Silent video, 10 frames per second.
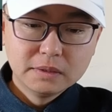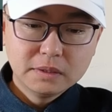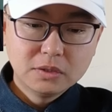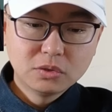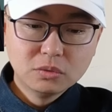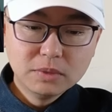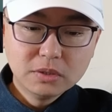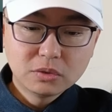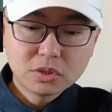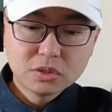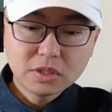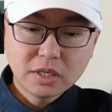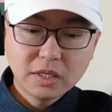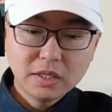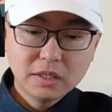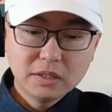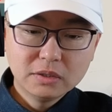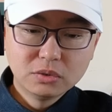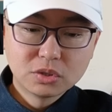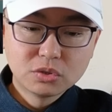而东盟又是在
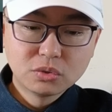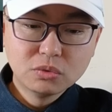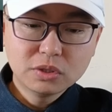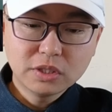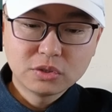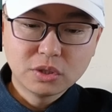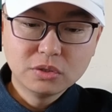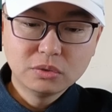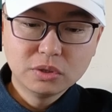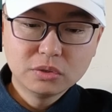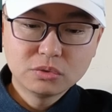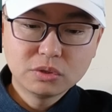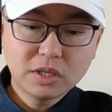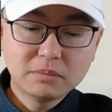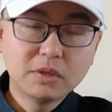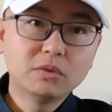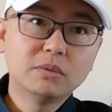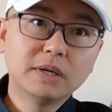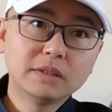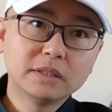又是中国在全球的最大贸易
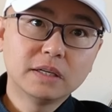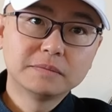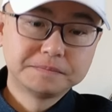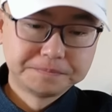伙伴，你看。